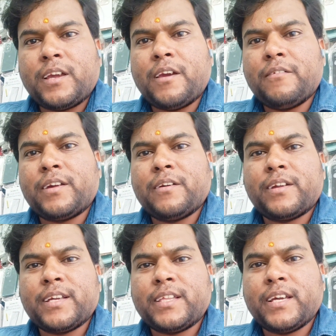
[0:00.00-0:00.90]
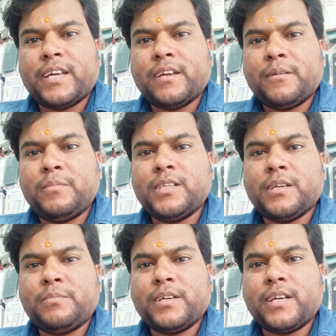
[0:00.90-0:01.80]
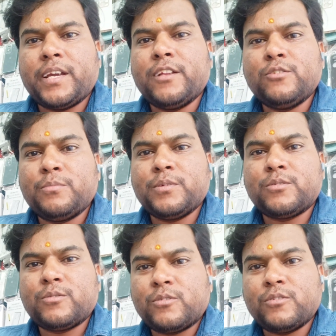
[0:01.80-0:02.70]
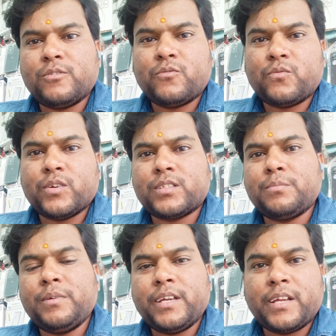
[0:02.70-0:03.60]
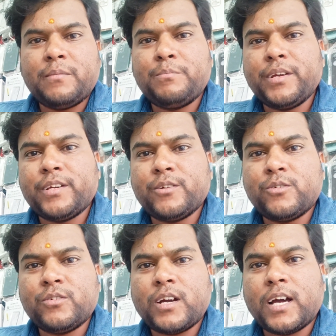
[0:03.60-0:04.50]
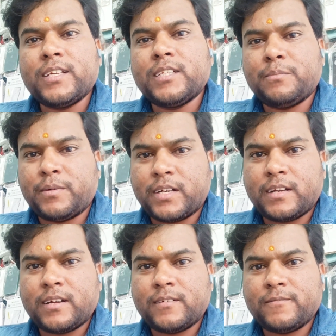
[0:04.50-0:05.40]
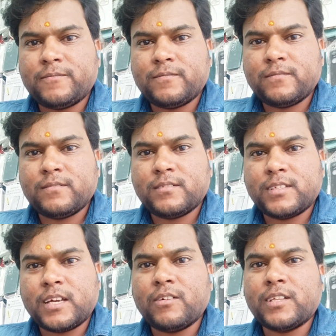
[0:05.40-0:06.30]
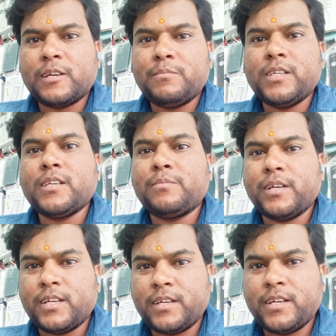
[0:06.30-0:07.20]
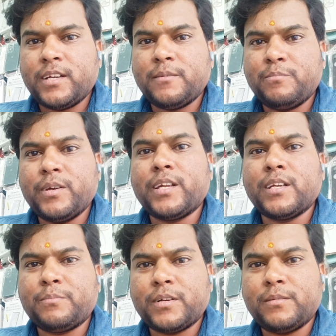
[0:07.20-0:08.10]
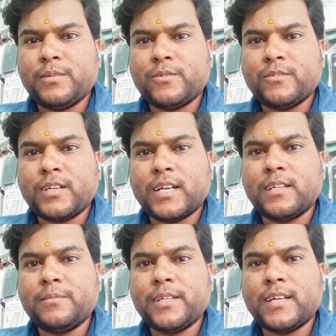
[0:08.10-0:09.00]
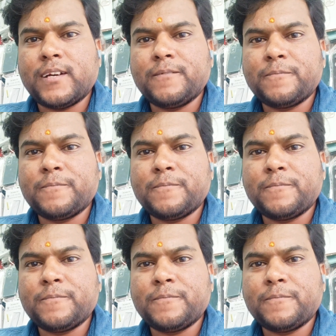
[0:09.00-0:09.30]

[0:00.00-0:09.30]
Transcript: ఎవరెవరైతే బీజేపీకి ఏళ్ళు చూపిస్తారు ఫస్ట్ మీరు ఎంపీకిరు అది చెప్పండి రా తర్వాత బీజేపీకి పేరు చెప్పండి మీరు అర్థమైందా